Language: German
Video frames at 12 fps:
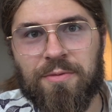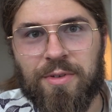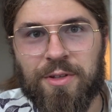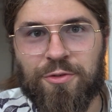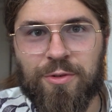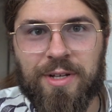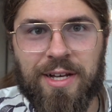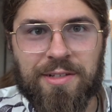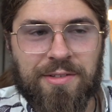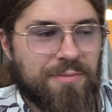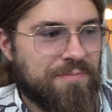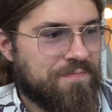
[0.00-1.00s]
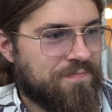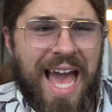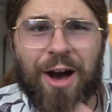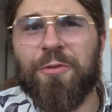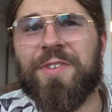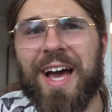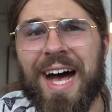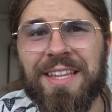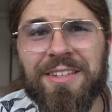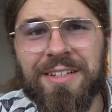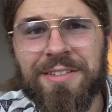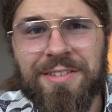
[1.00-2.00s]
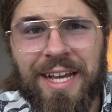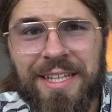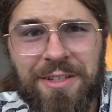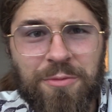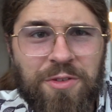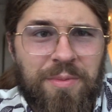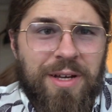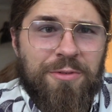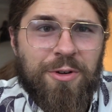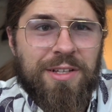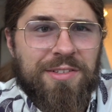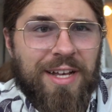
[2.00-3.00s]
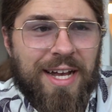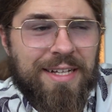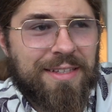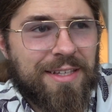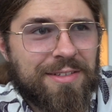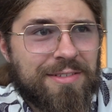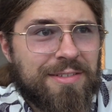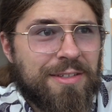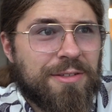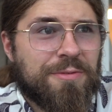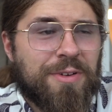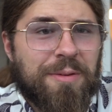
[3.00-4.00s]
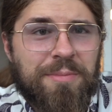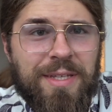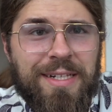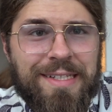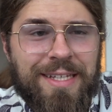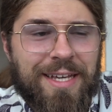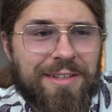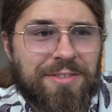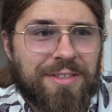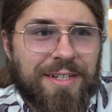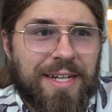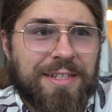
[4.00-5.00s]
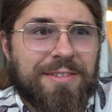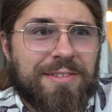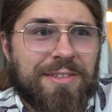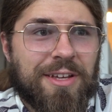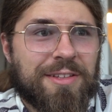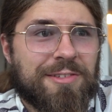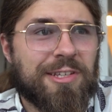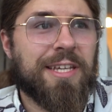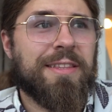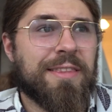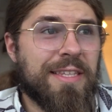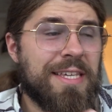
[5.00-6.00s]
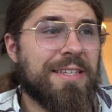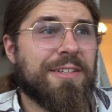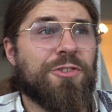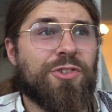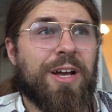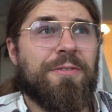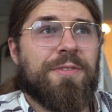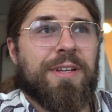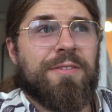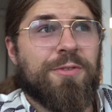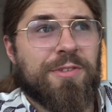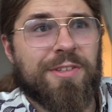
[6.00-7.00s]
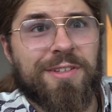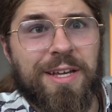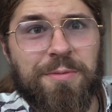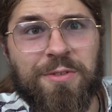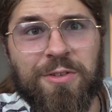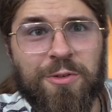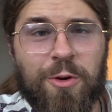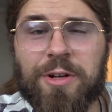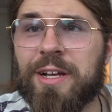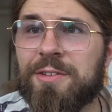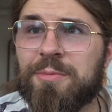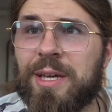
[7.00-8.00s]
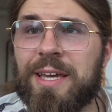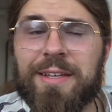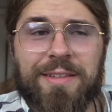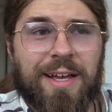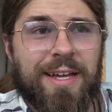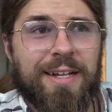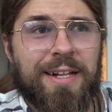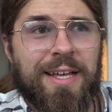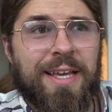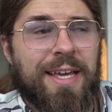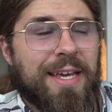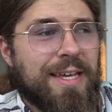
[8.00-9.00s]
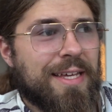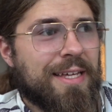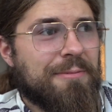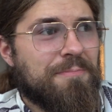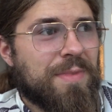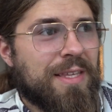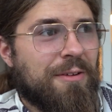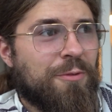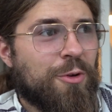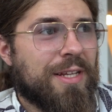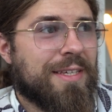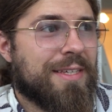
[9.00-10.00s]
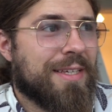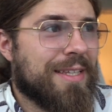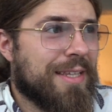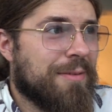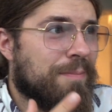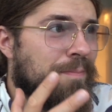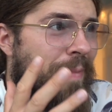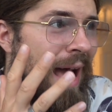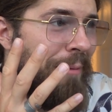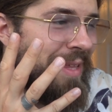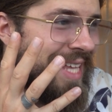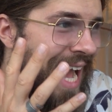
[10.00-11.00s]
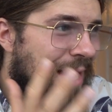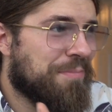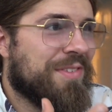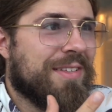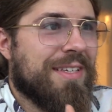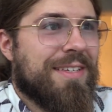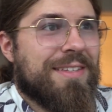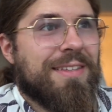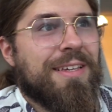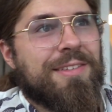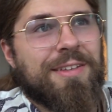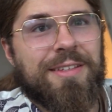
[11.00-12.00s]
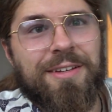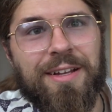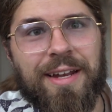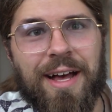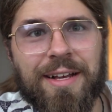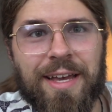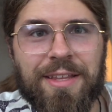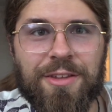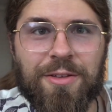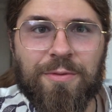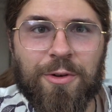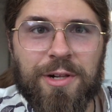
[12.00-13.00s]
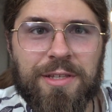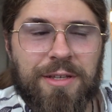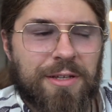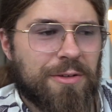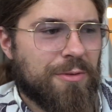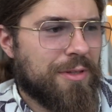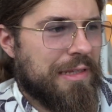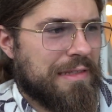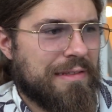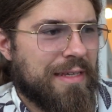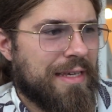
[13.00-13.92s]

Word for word: Finde ich schon krass. Auf der anderen Seite muss man ja wirklich sagen, dass diese Familie es in den letzten Jahrzehnten nicht geschafft hat, für sich selbst zu sorgen. Ganz im Gegenteil, ähm, ja wirklich mit Absicht nichts an ihrer Lage ändern wollte und